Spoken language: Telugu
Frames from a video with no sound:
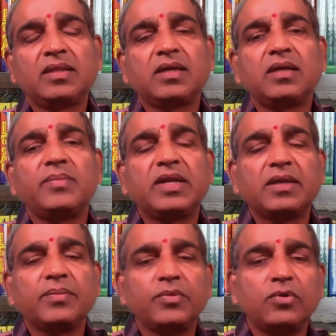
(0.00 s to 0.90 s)
ఎందుకంటే
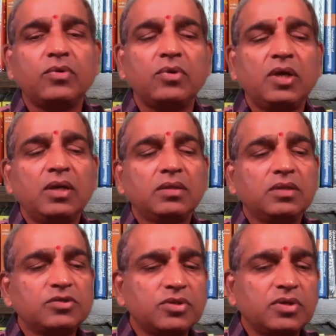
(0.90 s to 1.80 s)
మనకి ఇప్పుడు
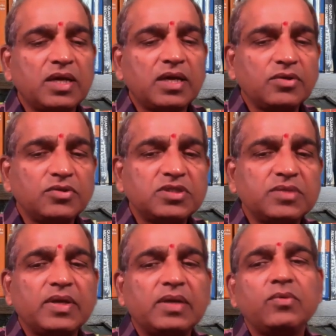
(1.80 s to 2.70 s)
దిల్షు నగర్ నుంచి
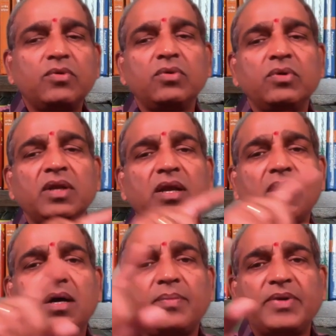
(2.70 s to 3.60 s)
మనము ఇలా
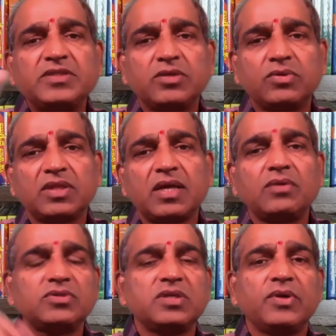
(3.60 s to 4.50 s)
పంచగుట్ట
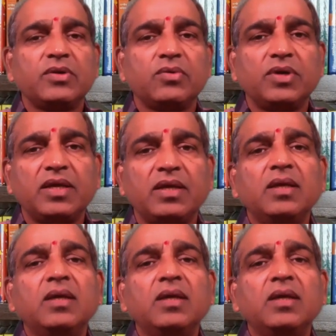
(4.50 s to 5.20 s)
దాకా వచ్చామనుకోండి